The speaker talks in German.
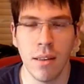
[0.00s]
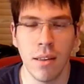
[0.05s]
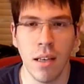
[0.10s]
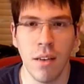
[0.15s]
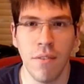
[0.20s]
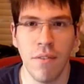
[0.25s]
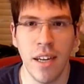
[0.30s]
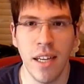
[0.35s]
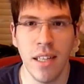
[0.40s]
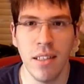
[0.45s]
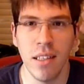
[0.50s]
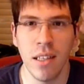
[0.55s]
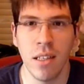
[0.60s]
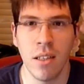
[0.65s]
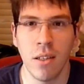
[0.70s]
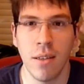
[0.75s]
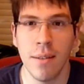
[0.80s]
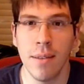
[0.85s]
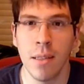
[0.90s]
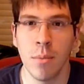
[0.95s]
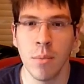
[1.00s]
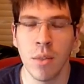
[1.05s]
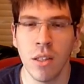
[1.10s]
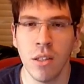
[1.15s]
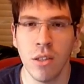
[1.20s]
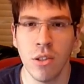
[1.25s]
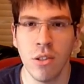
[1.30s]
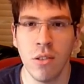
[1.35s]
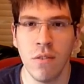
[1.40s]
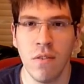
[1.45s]
Der Weltrekord im
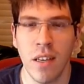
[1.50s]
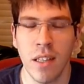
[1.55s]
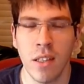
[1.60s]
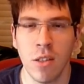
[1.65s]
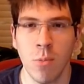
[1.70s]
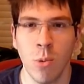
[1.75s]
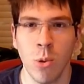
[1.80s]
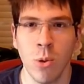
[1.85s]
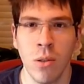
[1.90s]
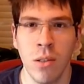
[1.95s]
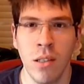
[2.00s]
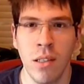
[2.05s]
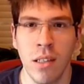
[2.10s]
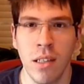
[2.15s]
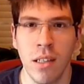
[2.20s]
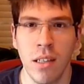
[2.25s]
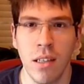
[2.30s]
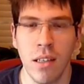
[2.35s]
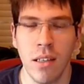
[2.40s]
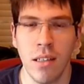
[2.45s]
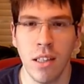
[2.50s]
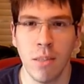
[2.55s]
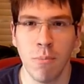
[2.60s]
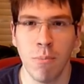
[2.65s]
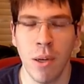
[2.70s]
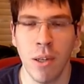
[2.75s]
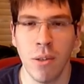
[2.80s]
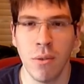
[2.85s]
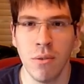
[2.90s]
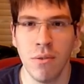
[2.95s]
Kirschenweitspucken liegt
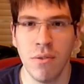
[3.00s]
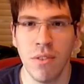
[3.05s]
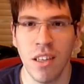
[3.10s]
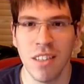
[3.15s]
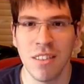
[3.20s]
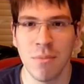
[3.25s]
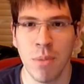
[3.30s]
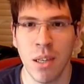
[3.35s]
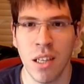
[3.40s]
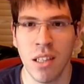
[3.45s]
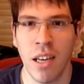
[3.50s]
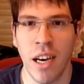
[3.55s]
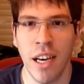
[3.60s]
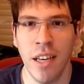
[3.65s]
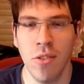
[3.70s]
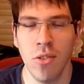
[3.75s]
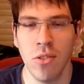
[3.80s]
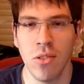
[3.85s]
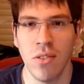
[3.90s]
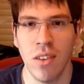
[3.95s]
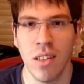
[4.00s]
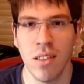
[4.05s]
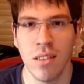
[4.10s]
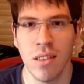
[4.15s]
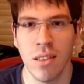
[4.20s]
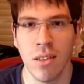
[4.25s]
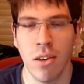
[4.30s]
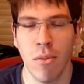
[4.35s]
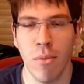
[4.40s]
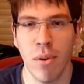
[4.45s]
bei unfassbaren
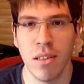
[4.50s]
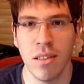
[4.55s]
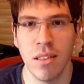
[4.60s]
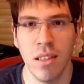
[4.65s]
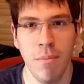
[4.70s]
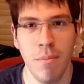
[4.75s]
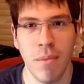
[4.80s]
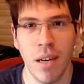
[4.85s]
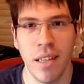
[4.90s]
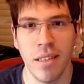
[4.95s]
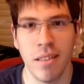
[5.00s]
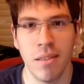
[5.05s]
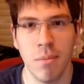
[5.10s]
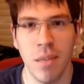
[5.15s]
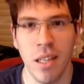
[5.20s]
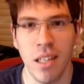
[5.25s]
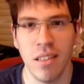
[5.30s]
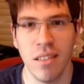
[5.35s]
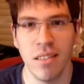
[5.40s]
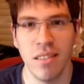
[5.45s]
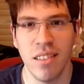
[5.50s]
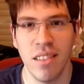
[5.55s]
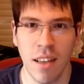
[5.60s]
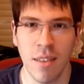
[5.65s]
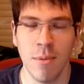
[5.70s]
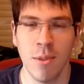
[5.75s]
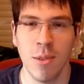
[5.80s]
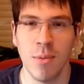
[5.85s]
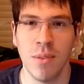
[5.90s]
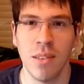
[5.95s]
21,71 Metern. Das
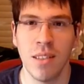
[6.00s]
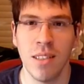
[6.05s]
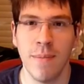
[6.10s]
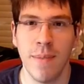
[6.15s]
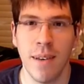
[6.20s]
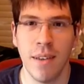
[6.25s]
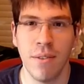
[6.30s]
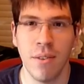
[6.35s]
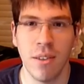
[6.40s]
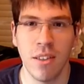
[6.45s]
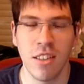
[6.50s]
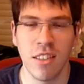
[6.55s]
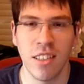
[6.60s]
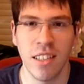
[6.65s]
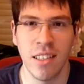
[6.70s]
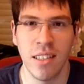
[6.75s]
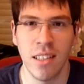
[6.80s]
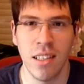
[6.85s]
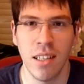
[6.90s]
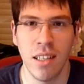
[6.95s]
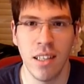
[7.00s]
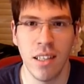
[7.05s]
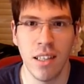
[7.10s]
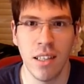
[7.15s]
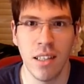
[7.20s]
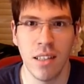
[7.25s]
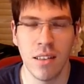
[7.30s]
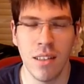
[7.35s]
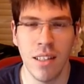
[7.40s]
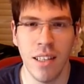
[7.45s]
muss man sich mal vorstellen.
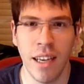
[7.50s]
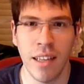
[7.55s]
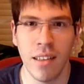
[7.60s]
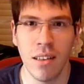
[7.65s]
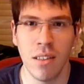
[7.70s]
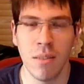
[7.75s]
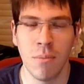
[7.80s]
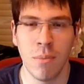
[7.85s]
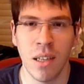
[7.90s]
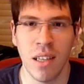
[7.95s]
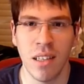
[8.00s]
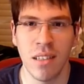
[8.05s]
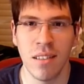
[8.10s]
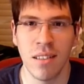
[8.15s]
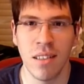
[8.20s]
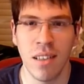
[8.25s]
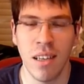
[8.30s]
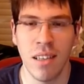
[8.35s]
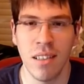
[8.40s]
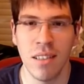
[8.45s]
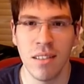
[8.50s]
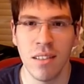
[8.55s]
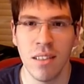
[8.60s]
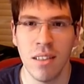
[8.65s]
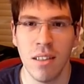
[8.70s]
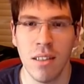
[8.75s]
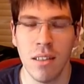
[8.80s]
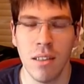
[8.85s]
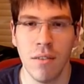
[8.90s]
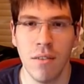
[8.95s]
Die Enterprise-Stars
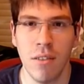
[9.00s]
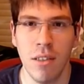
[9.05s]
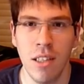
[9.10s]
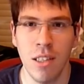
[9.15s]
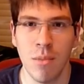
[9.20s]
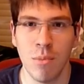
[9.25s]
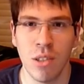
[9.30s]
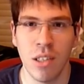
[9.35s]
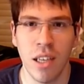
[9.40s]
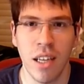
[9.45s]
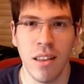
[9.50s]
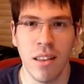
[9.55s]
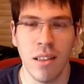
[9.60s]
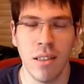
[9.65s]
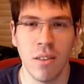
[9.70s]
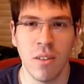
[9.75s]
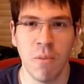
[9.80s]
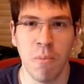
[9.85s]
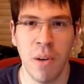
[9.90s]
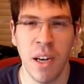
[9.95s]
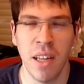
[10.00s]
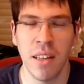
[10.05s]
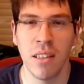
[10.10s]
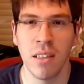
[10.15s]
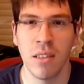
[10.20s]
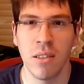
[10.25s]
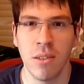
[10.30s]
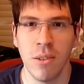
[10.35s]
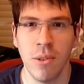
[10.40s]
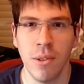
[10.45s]
William Shatner und
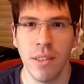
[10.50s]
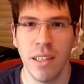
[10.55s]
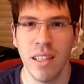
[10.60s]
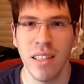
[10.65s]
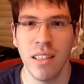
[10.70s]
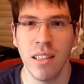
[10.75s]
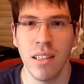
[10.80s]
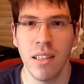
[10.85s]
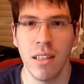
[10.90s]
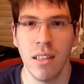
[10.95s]
Patrick Stewart